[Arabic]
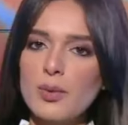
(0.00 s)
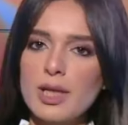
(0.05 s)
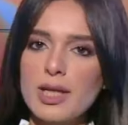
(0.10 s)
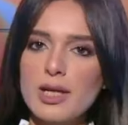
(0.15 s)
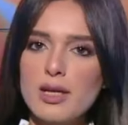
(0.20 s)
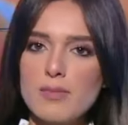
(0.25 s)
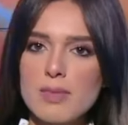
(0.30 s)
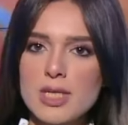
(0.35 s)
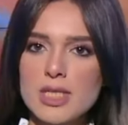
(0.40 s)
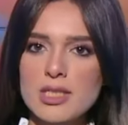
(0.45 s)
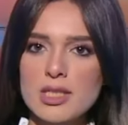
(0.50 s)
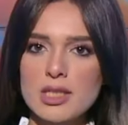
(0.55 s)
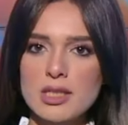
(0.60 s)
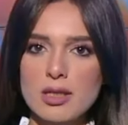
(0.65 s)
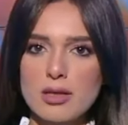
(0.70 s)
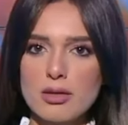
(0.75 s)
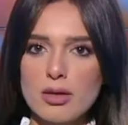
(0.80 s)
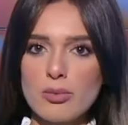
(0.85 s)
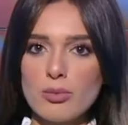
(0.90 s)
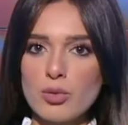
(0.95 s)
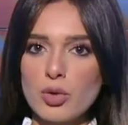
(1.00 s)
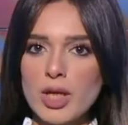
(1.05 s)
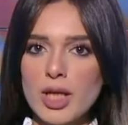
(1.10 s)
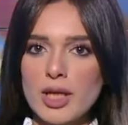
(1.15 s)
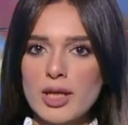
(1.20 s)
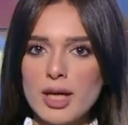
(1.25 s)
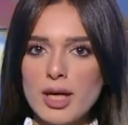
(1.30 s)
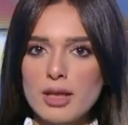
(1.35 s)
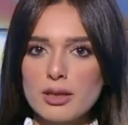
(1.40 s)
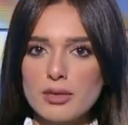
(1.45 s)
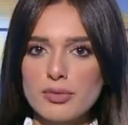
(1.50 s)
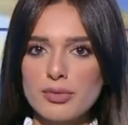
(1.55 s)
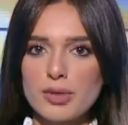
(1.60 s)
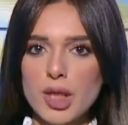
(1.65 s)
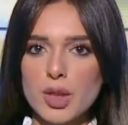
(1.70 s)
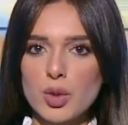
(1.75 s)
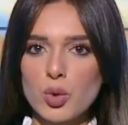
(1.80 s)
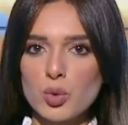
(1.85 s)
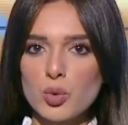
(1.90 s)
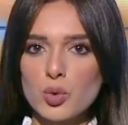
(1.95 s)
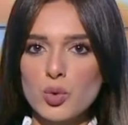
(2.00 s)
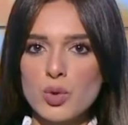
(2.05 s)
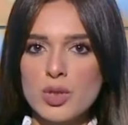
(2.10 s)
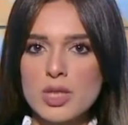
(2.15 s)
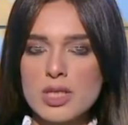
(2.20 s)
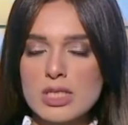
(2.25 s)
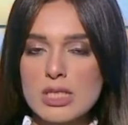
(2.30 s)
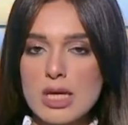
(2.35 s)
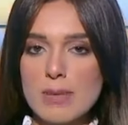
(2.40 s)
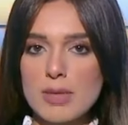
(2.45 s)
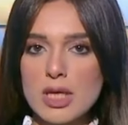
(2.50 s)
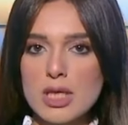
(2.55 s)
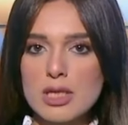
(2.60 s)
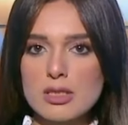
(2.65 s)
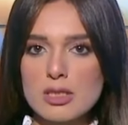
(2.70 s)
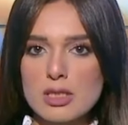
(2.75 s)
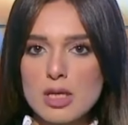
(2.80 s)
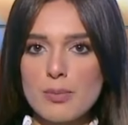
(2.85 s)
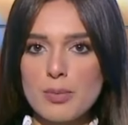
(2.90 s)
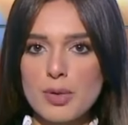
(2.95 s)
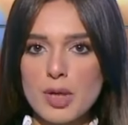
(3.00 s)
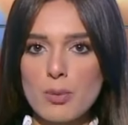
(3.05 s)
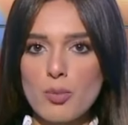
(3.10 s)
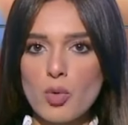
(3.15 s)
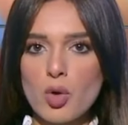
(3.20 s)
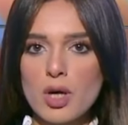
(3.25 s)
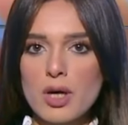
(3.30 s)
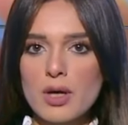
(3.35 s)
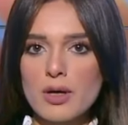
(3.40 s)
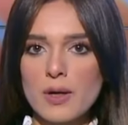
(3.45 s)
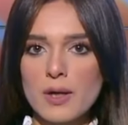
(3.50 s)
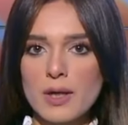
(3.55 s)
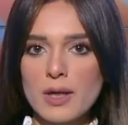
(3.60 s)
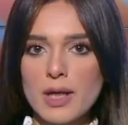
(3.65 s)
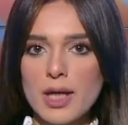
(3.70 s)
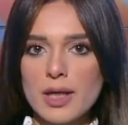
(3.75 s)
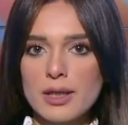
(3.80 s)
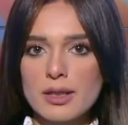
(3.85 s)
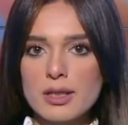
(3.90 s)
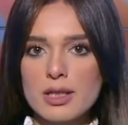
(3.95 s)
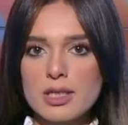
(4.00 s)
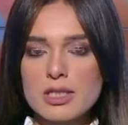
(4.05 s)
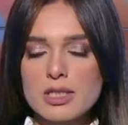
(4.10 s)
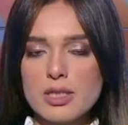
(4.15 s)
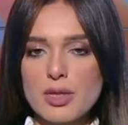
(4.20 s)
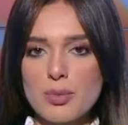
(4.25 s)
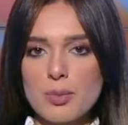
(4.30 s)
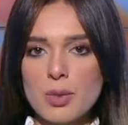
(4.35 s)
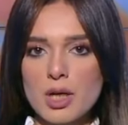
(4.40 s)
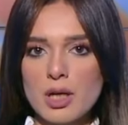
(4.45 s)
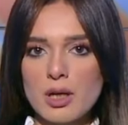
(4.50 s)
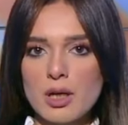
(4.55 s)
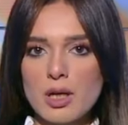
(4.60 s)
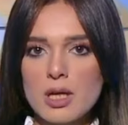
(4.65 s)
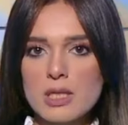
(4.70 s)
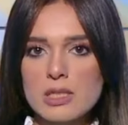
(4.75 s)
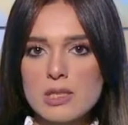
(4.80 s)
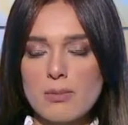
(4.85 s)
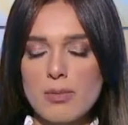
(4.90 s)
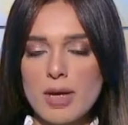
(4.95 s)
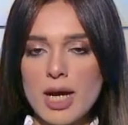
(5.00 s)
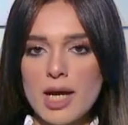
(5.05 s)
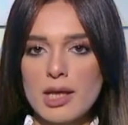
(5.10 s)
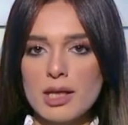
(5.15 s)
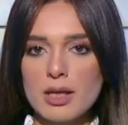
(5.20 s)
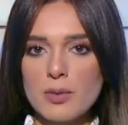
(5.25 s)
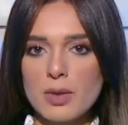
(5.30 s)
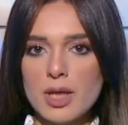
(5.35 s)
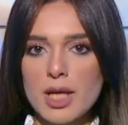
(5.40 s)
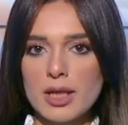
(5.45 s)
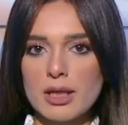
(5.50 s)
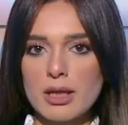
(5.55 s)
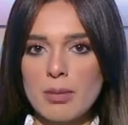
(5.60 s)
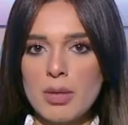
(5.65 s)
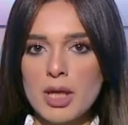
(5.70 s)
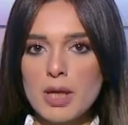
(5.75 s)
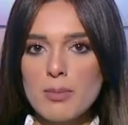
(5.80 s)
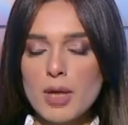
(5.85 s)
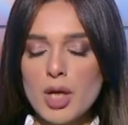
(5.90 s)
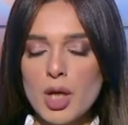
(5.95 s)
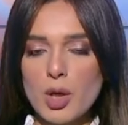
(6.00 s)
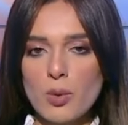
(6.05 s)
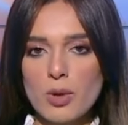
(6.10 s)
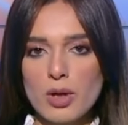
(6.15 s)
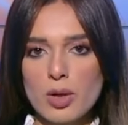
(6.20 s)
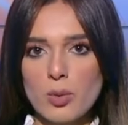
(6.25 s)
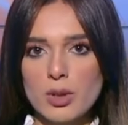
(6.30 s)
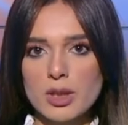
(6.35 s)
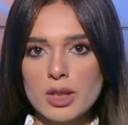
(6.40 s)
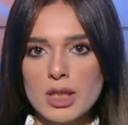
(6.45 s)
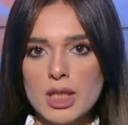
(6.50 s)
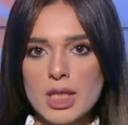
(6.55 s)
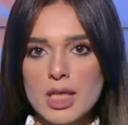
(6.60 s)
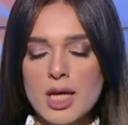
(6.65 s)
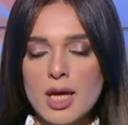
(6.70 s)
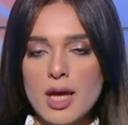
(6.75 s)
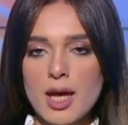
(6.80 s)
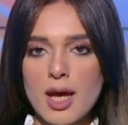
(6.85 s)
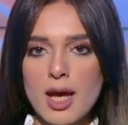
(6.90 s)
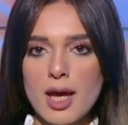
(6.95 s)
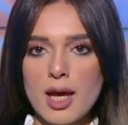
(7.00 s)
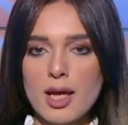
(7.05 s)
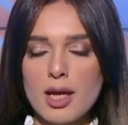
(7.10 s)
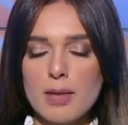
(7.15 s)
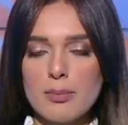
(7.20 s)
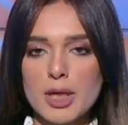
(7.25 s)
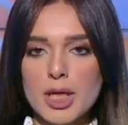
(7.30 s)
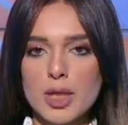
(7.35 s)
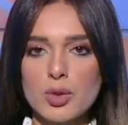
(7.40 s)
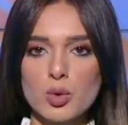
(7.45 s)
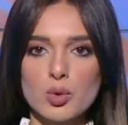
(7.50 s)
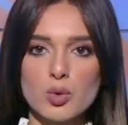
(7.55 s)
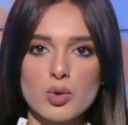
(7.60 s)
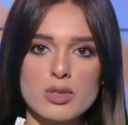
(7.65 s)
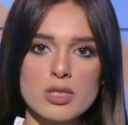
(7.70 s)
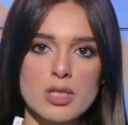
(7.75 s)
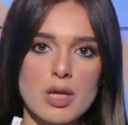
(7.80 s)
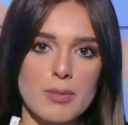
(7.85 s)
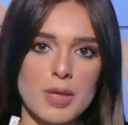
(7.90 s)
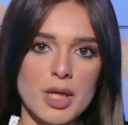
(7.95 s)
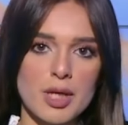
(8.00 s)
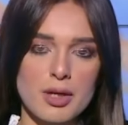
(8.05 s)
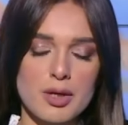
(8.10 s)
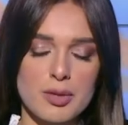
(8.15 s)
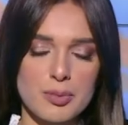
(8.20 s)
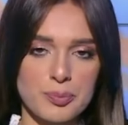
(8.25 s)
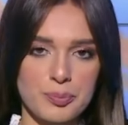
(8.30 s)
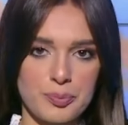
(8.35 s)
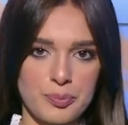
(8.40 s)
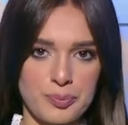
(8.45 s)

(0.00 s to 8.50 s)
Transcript: وللمزيد ينضم إلينا هاتفيا دكتور سمير صبري مقرر لجنة الاستثمار الخاص المحلي والأجنبي بالحوار الوطنية أهلا بك دكتور سمير